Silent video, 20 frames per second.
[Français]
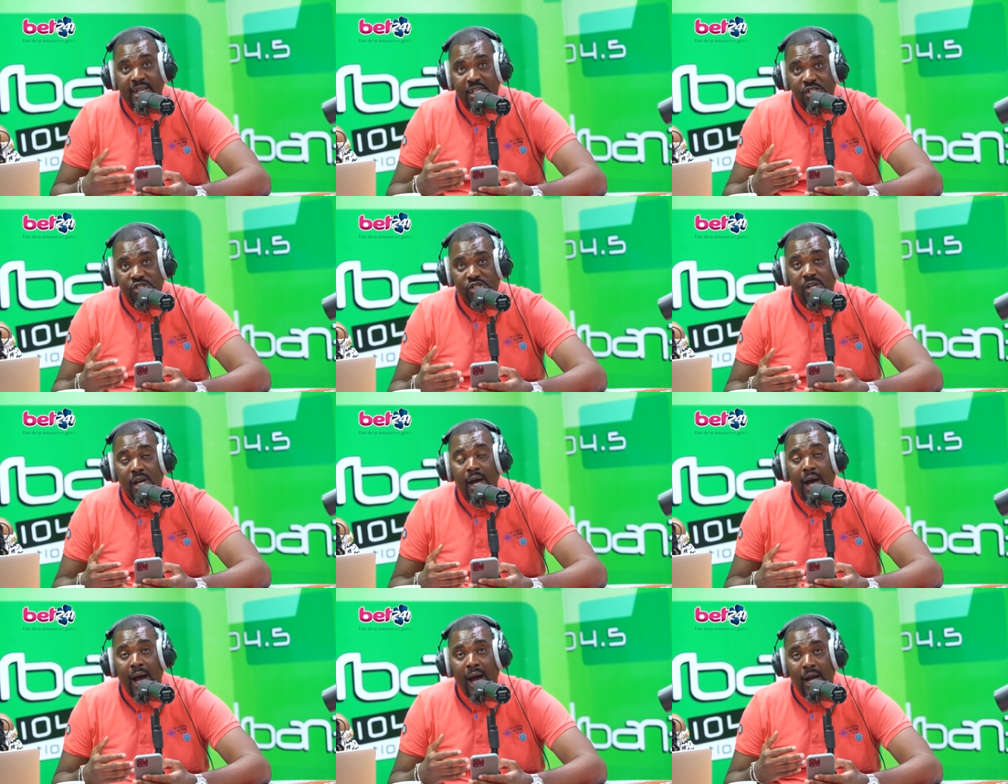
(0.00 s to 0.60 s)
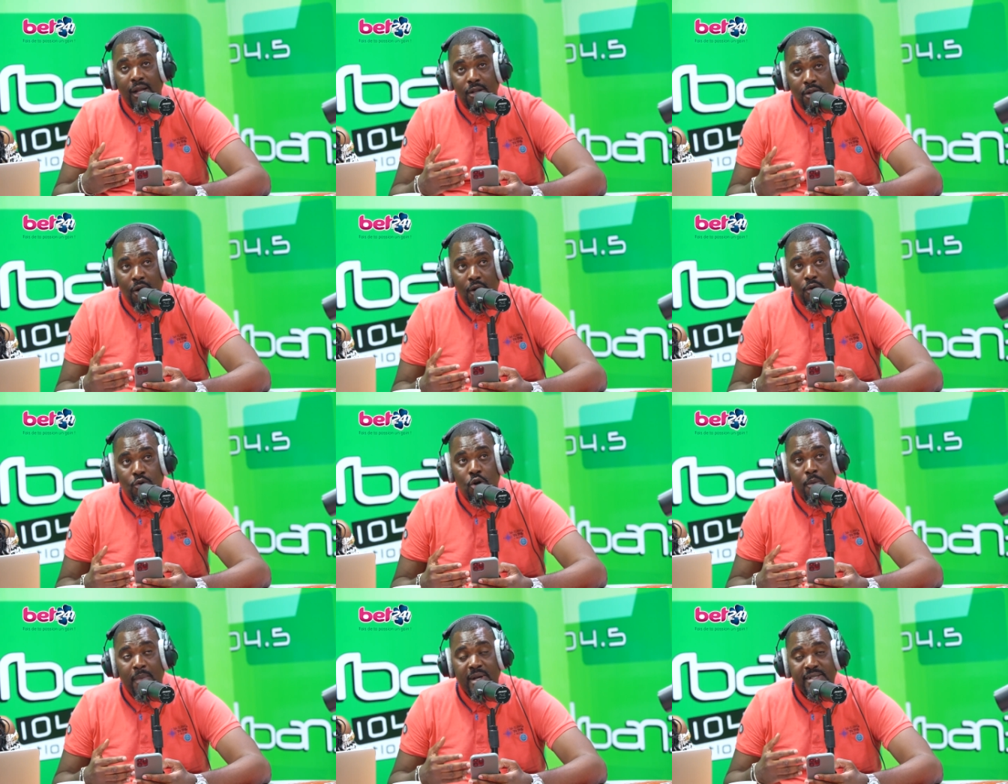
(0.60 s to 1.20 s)
riche.
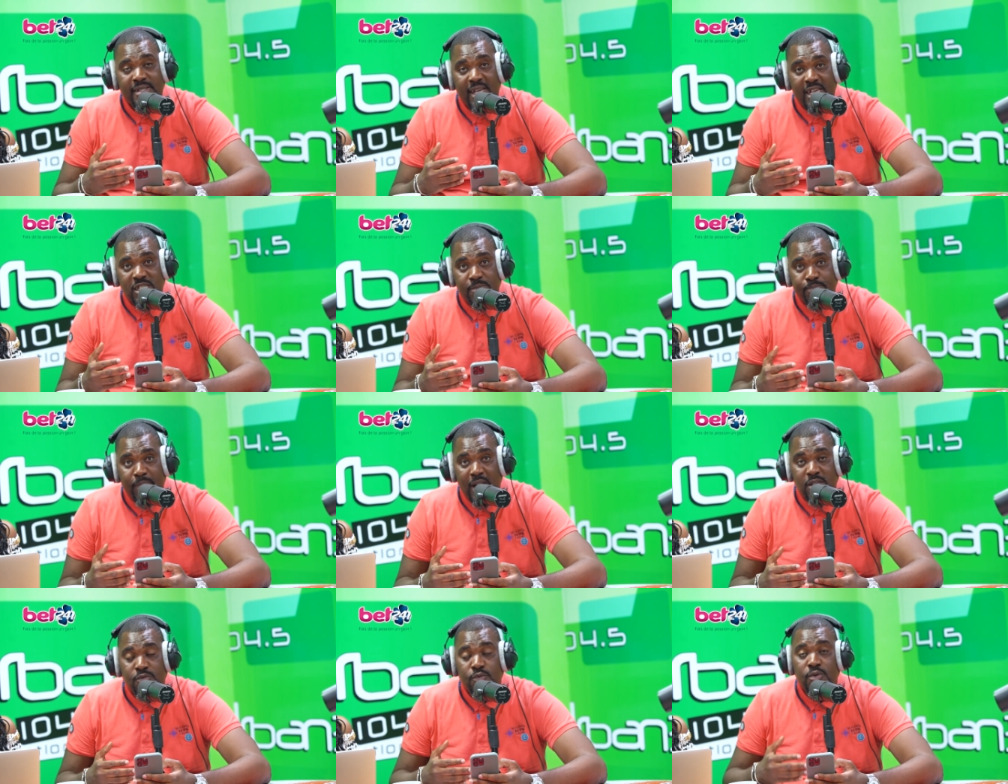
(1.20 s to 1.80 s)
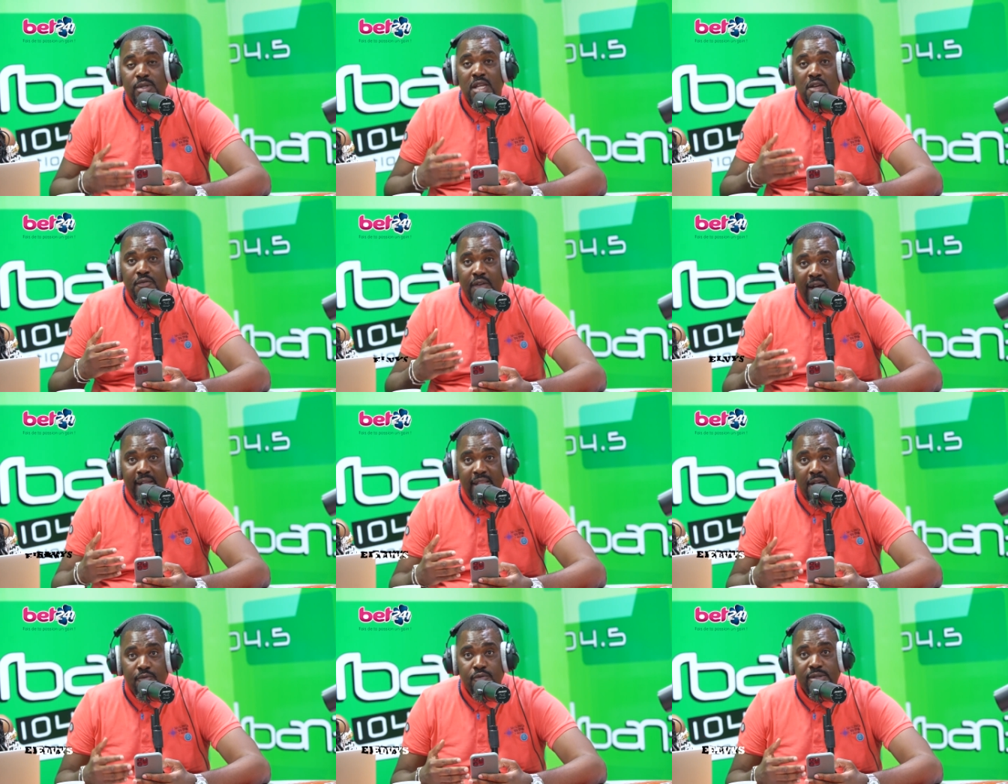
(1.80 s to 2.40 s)
Alors, comment ça se passe Vous devez
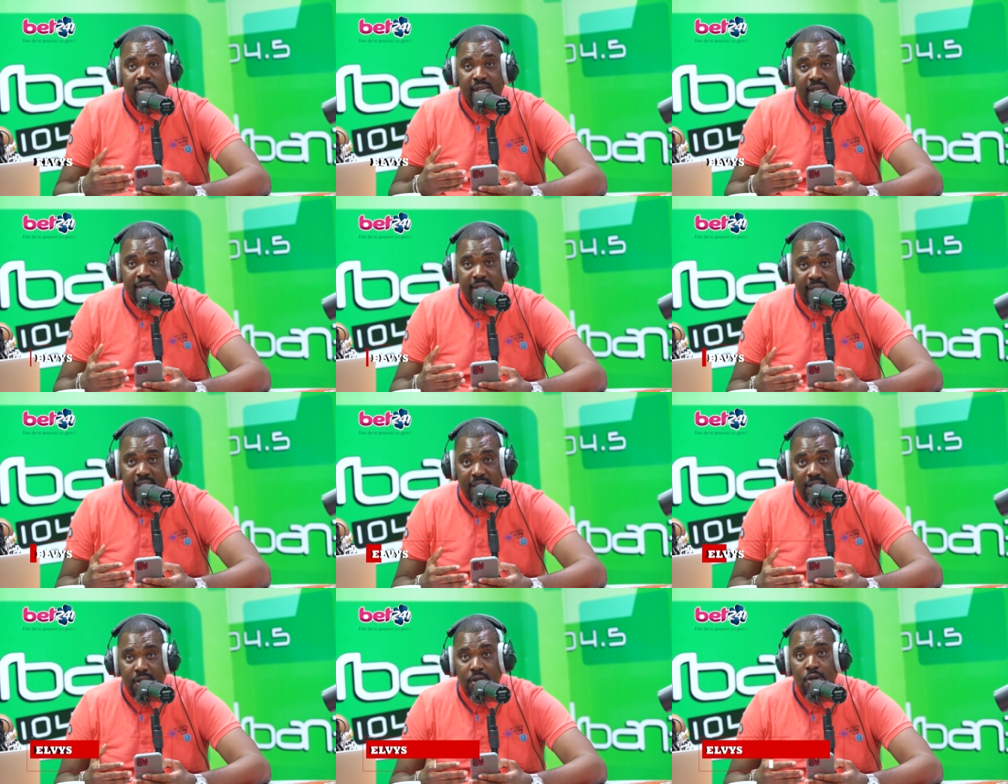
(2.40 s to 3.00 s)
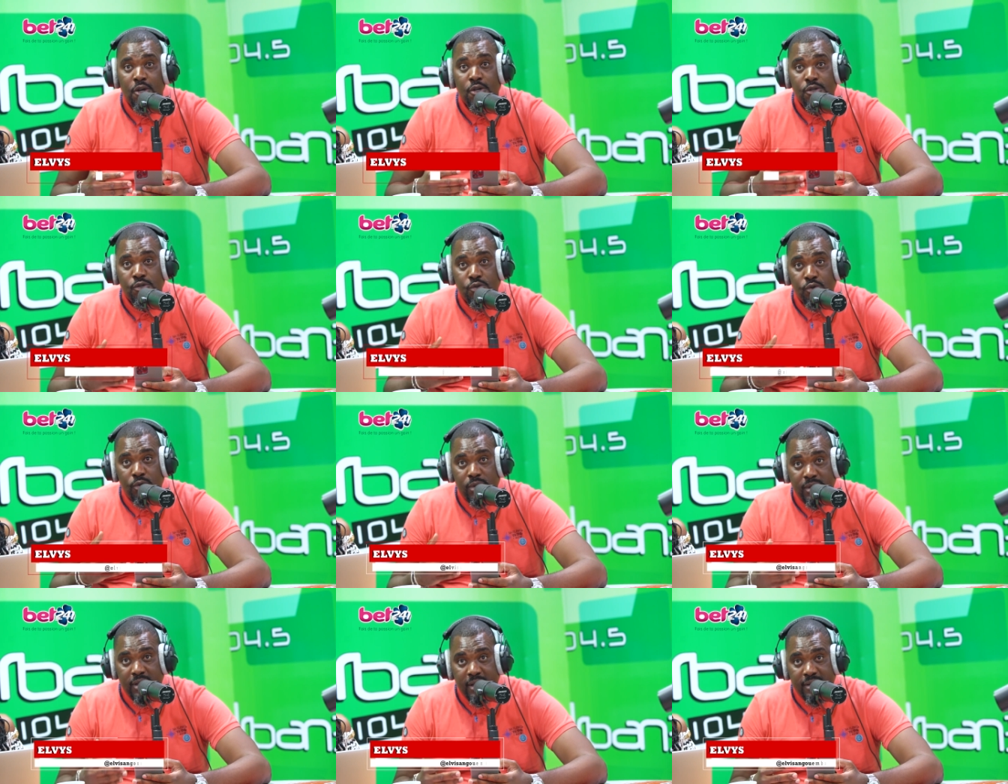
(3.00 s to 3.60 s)
aller vous inscrire
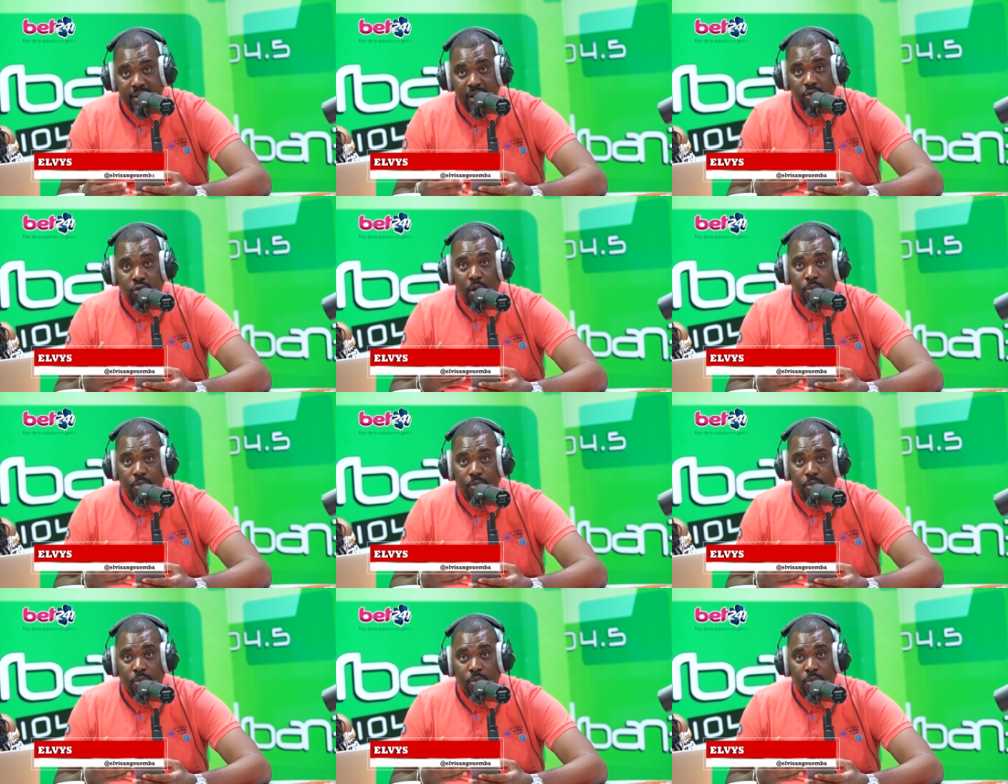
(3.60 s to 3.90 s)
sur ce site,